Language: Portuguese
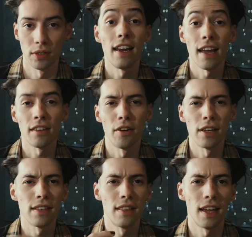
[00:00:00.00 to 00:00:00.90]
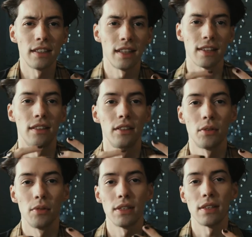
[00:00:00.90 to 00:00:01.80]
Ele é então residente dessa
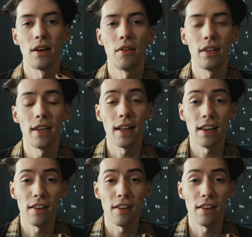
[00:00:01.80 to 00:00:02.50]
instituição e ali